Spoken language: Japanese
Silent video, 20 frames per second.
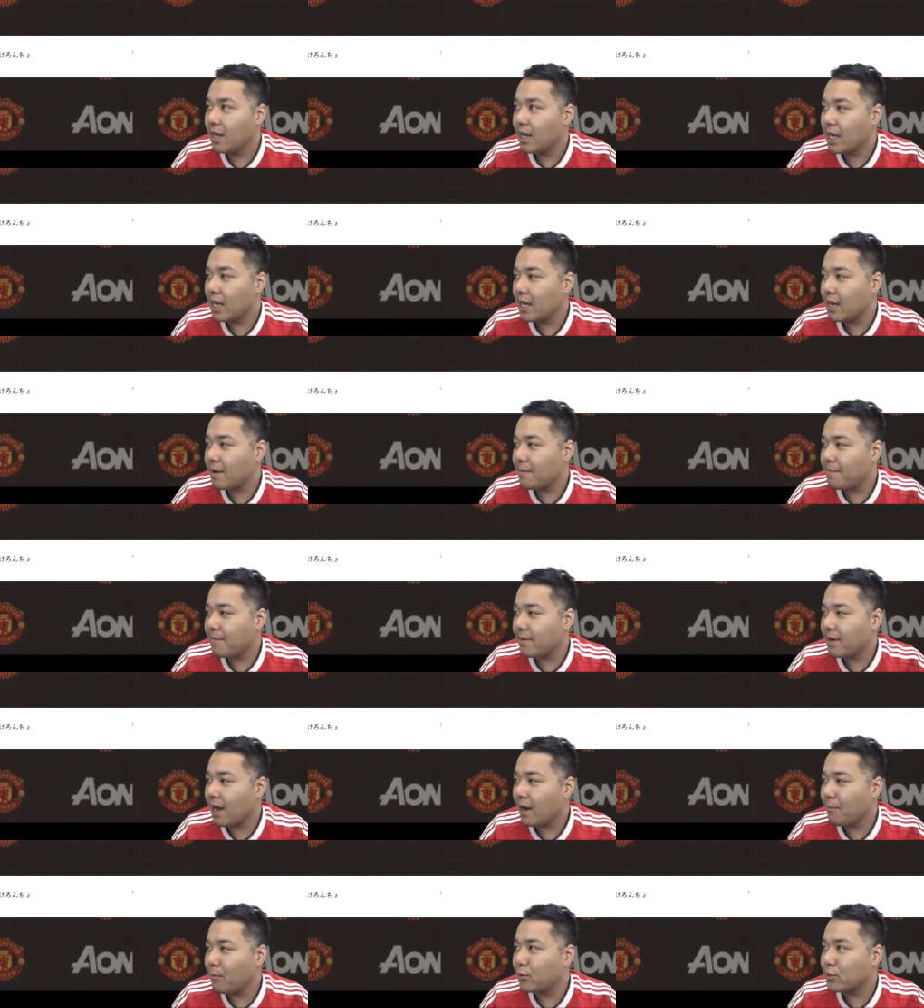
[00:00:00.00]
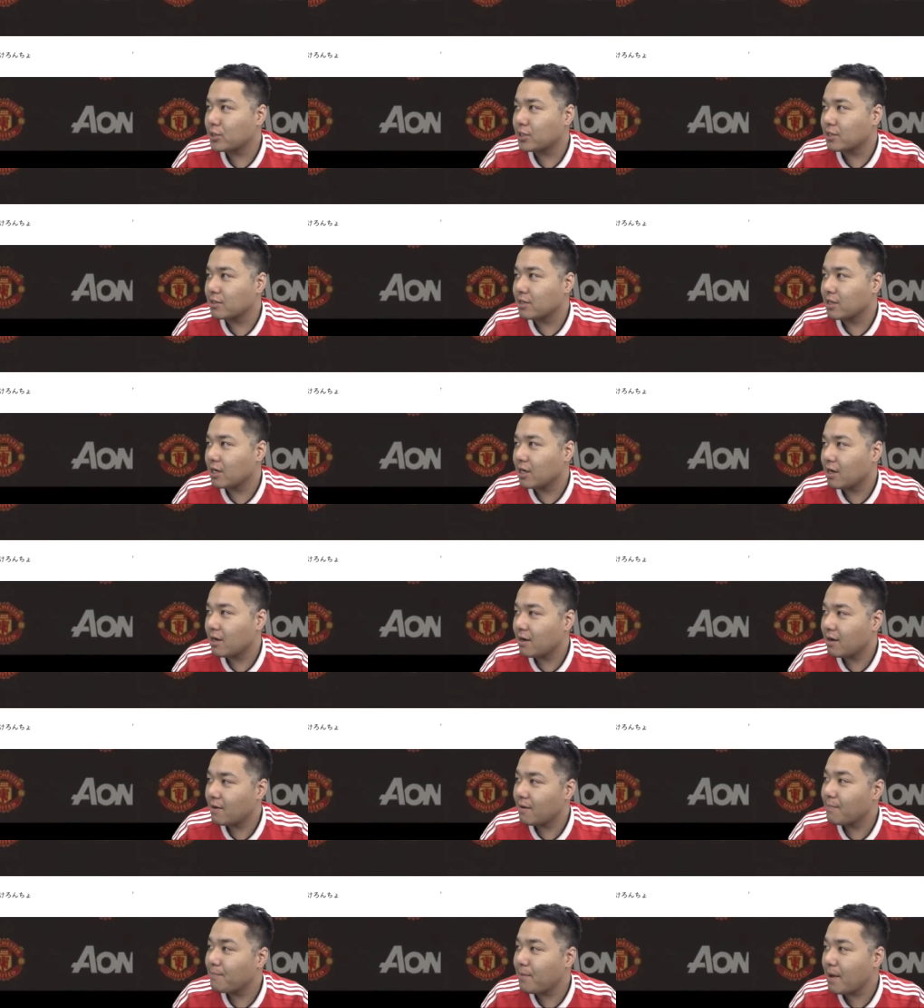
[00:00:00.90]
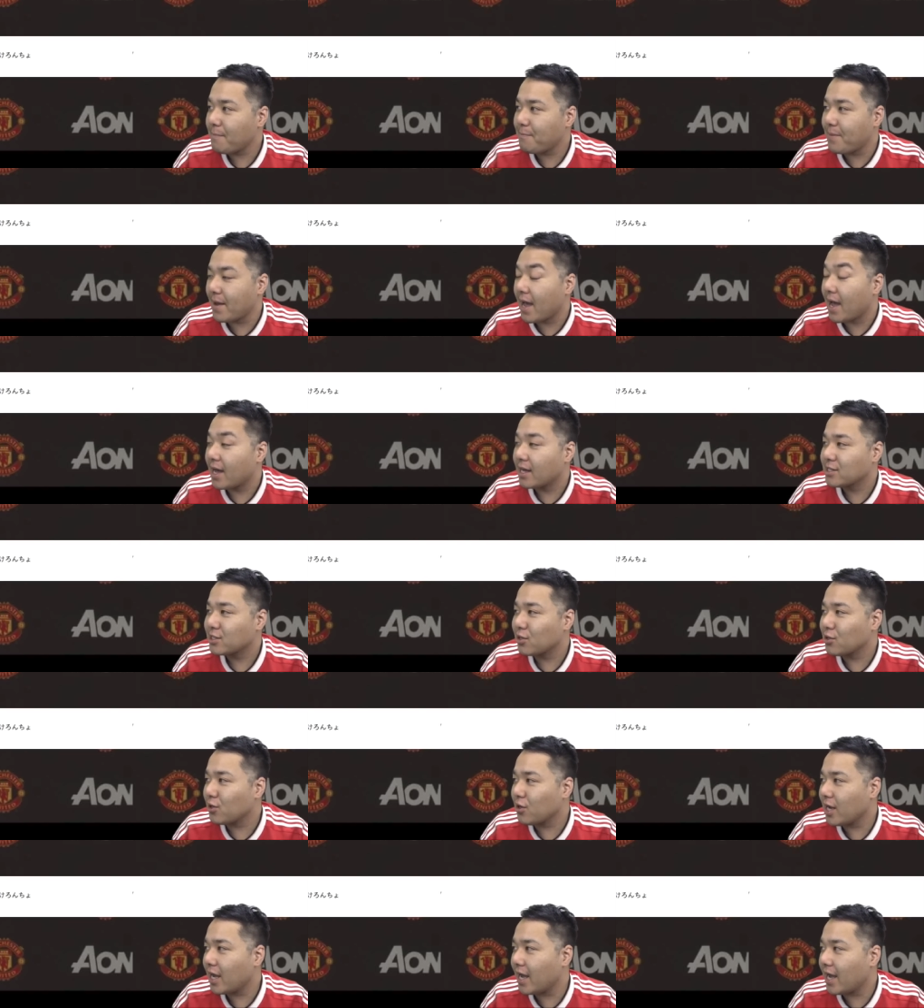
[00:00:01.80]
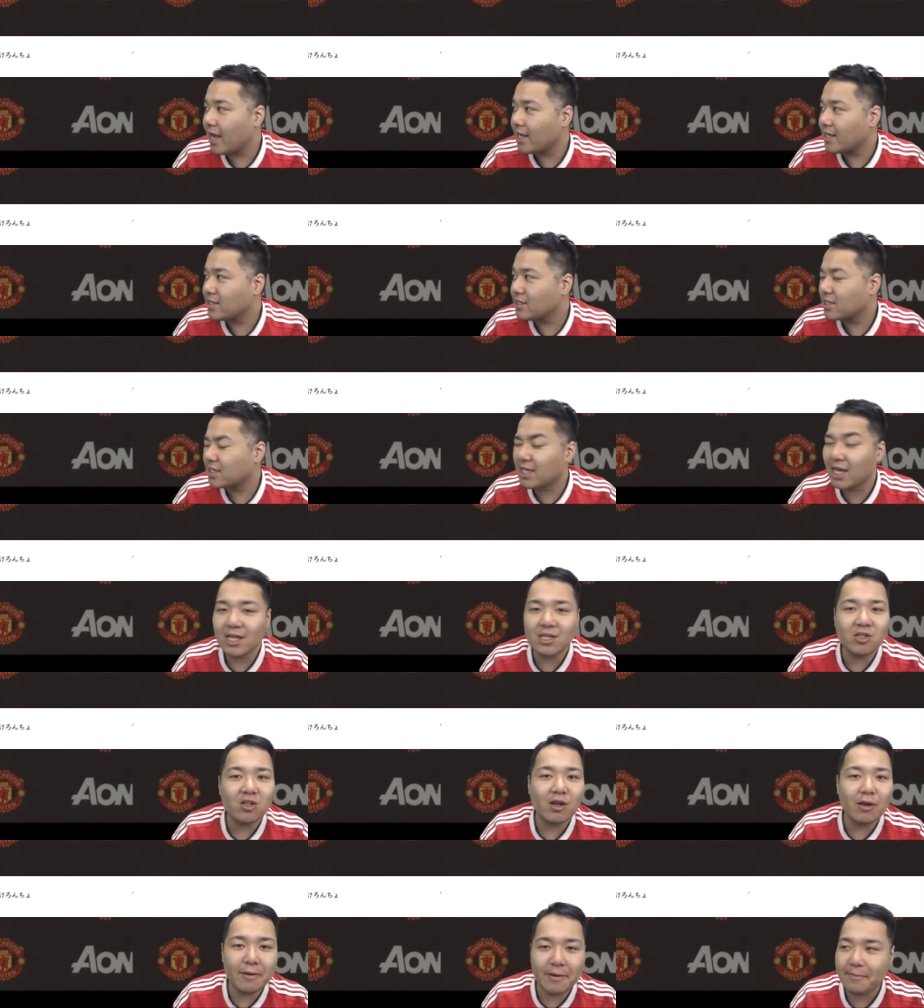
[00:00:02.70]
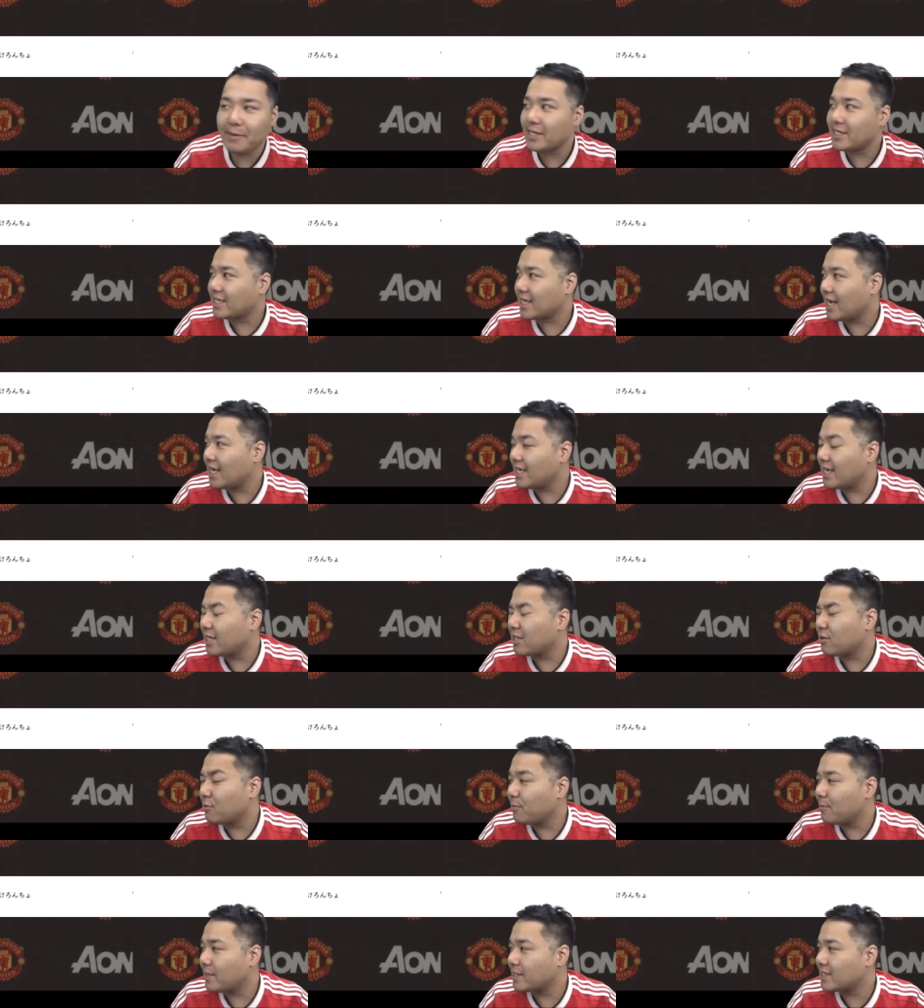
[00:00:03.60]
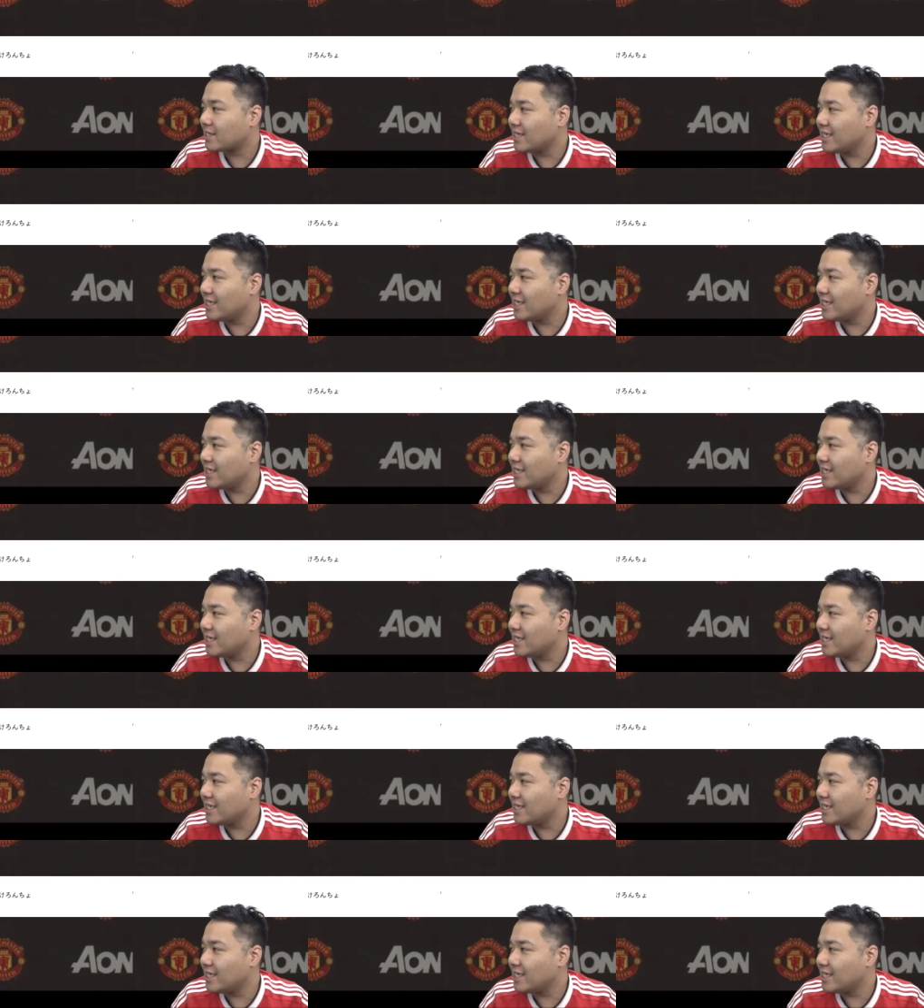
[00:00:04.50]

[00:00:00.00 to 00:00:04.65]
えー、ラモス、ペペ、その辺、使っとけば間違いないと思います。